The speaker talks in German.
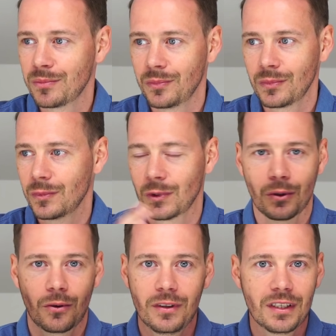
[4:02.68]

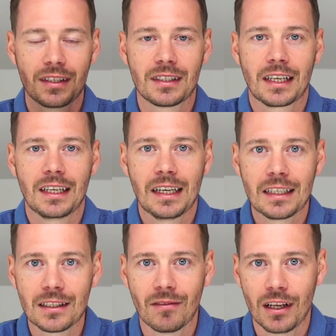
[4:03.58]
dem Konsens
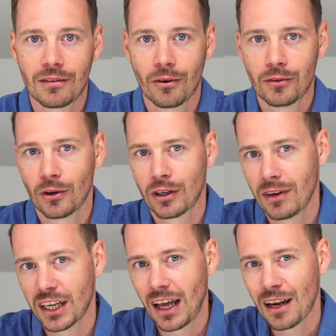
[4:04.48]
gerissen, weil ich sollte
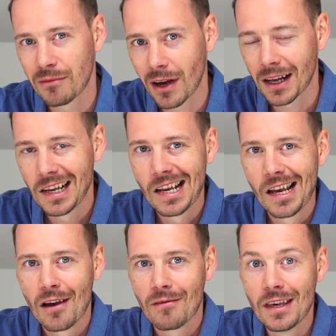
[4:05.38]
vielleicht anfangen,
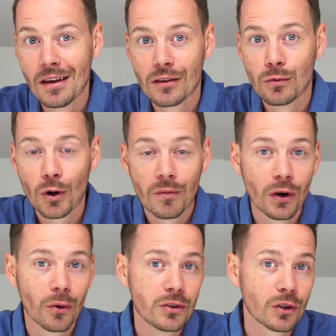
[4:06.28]
wie suchen
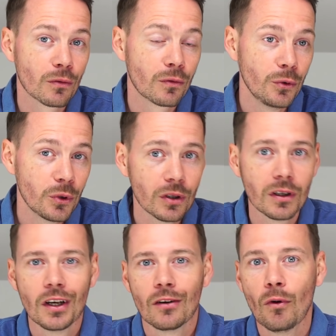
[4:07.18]
wir unsere
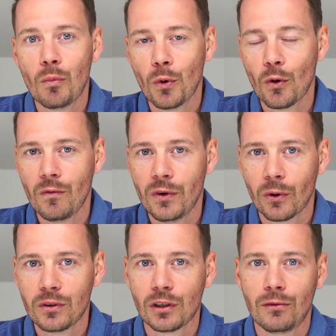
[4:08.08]
Flüge, wo buchen wir
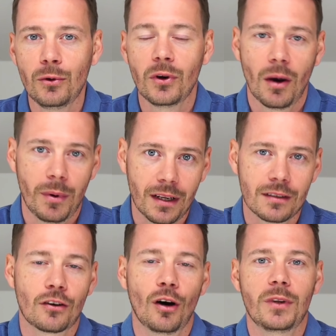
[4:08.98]
unsere Flüge, aber
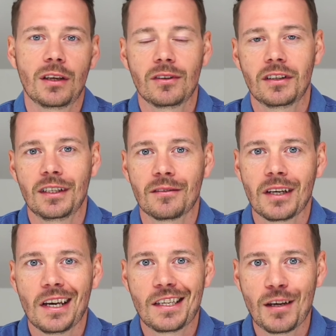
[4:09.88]
das kommt
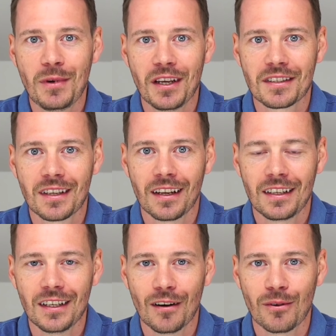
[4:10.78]
definitiv demnächst dann
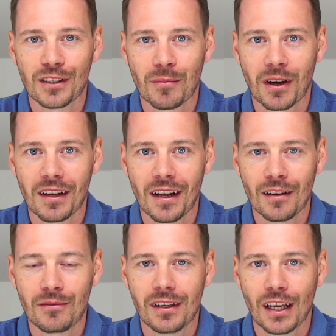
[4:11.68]
hier auf unserem
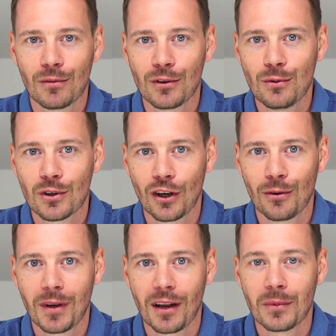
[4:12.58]
Kanal. Vielen Dank fürs Zuschauen
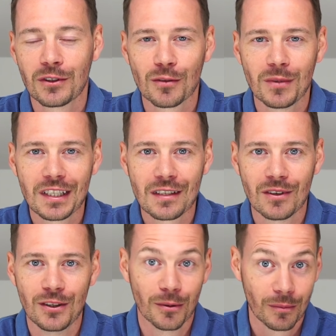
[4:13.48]
und dann bis zum
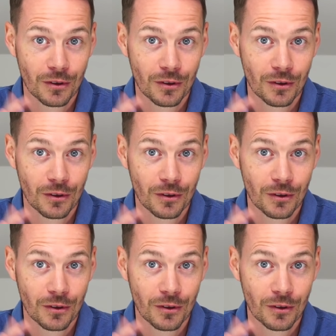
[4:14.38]
nächsten Video.